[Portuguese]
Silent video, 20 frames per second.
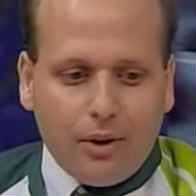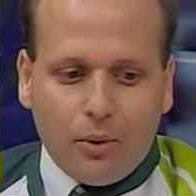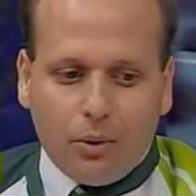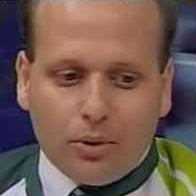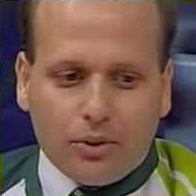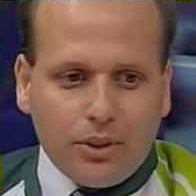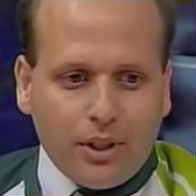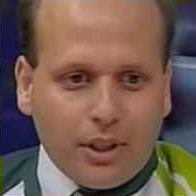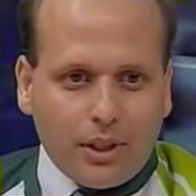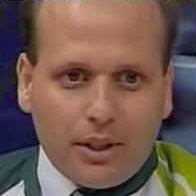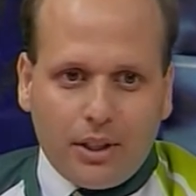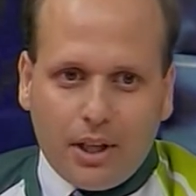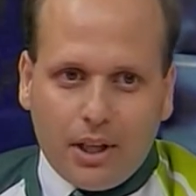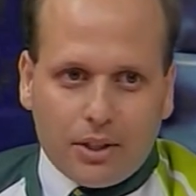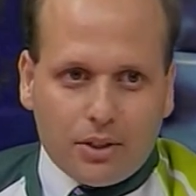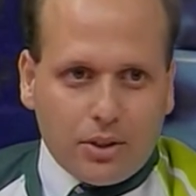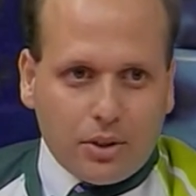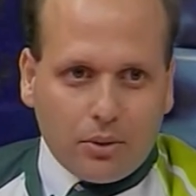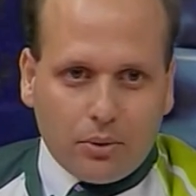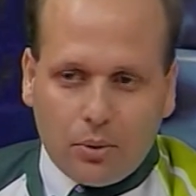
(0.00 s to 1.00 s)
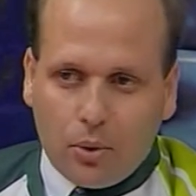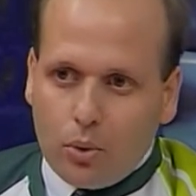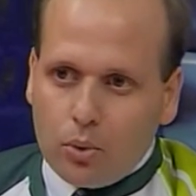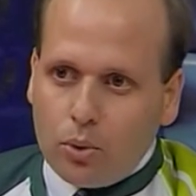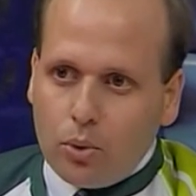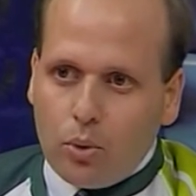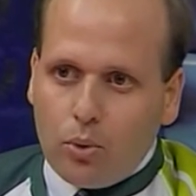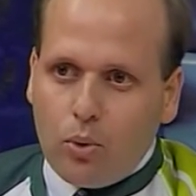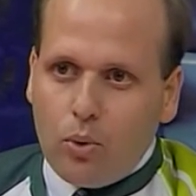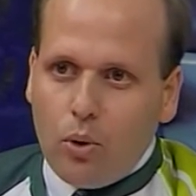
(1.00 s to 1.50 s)
Com certeza,
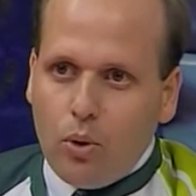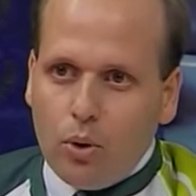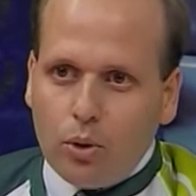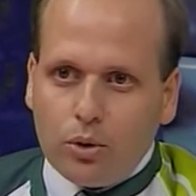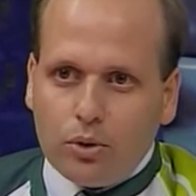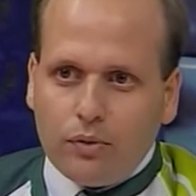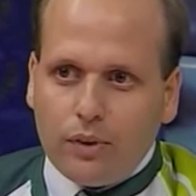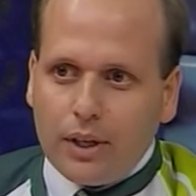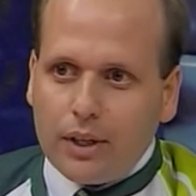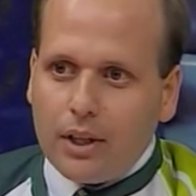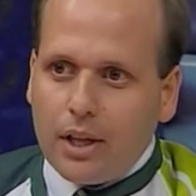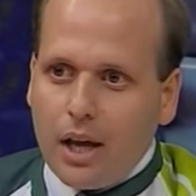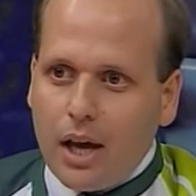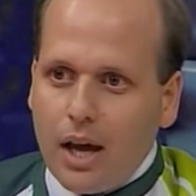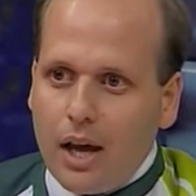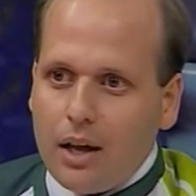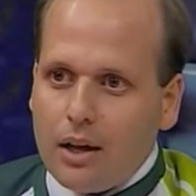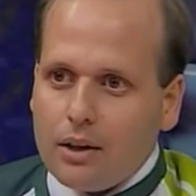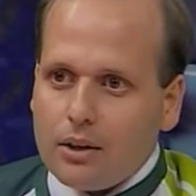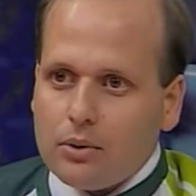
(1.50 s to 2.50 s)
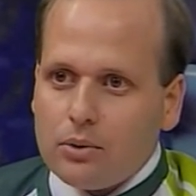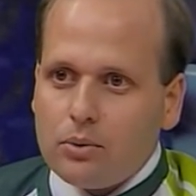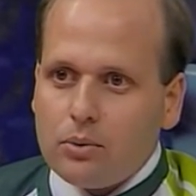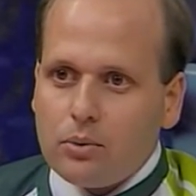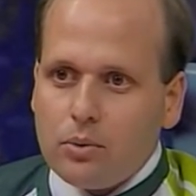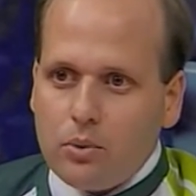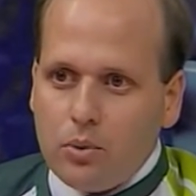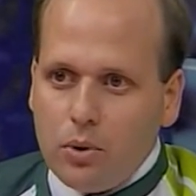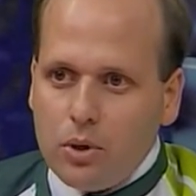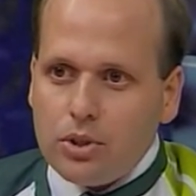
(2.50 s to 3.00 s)
no, no Couto vai dar
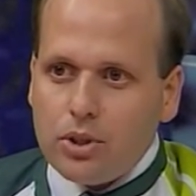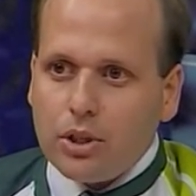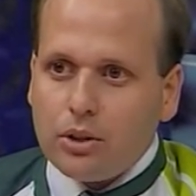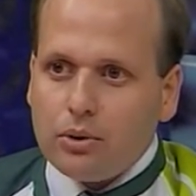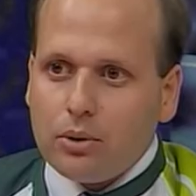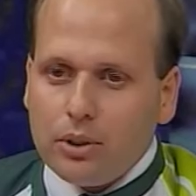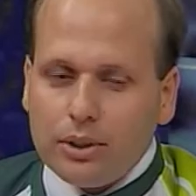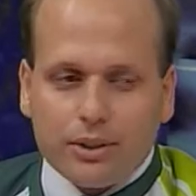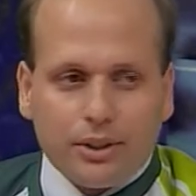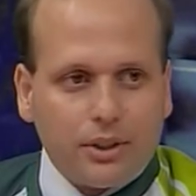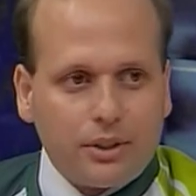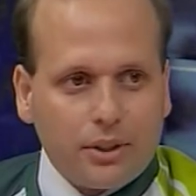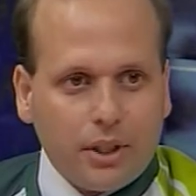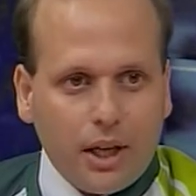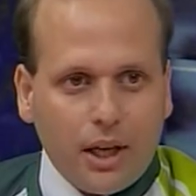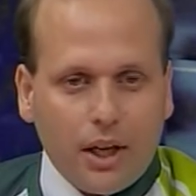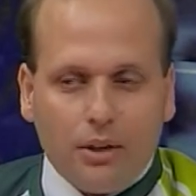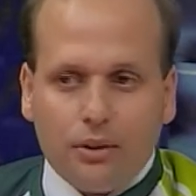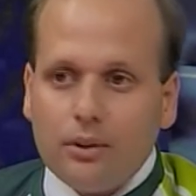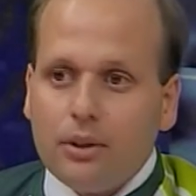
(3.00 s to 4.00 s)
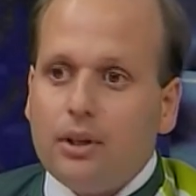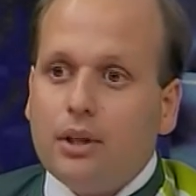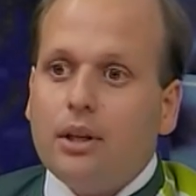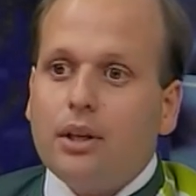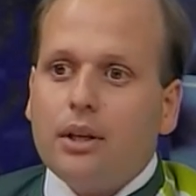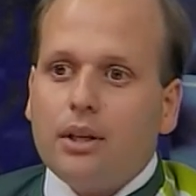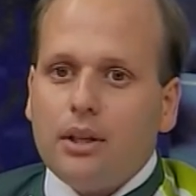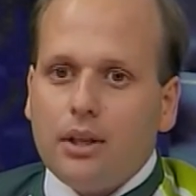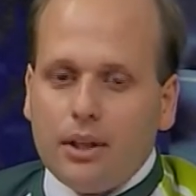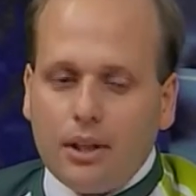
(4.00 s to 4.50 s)
coxa 2 a 0
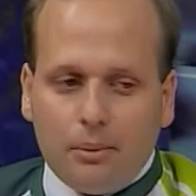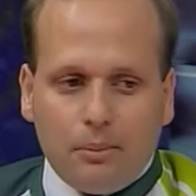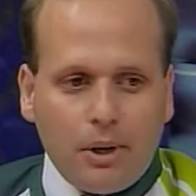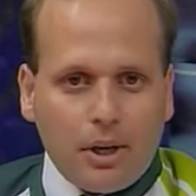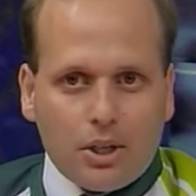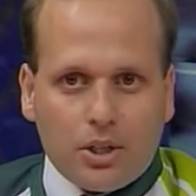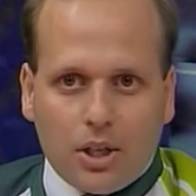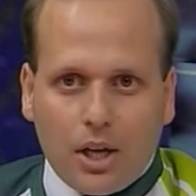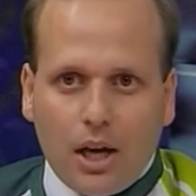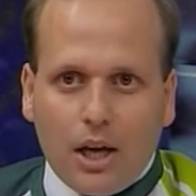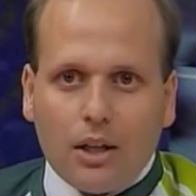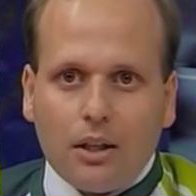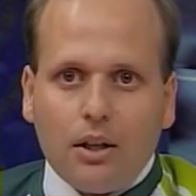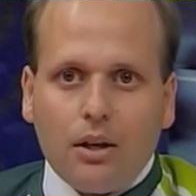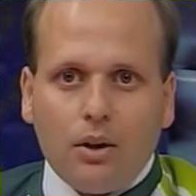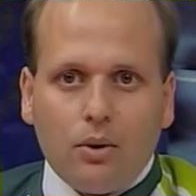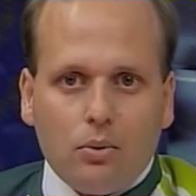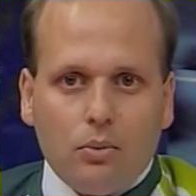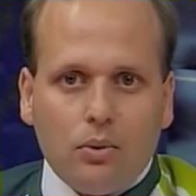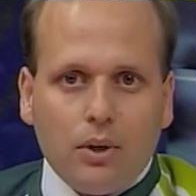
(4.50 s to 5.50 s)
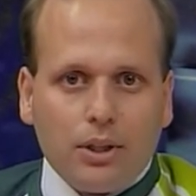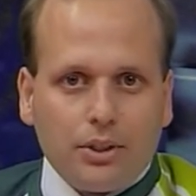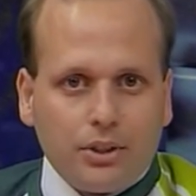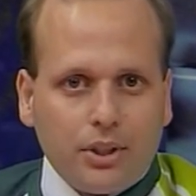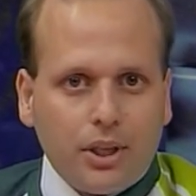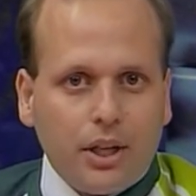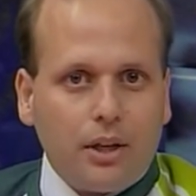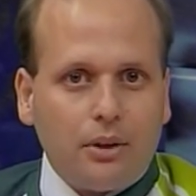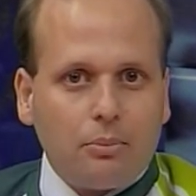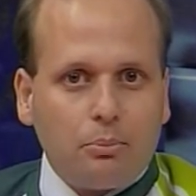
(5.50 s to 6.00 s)
e na Baixada 1 a
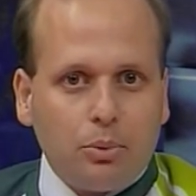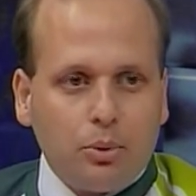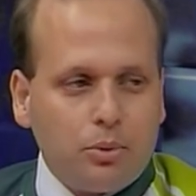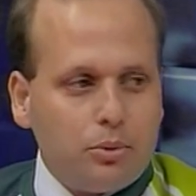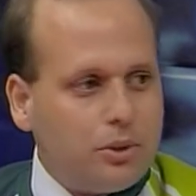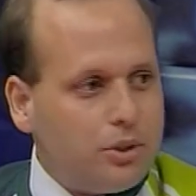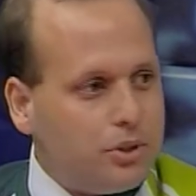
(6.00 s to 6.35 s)
0 para o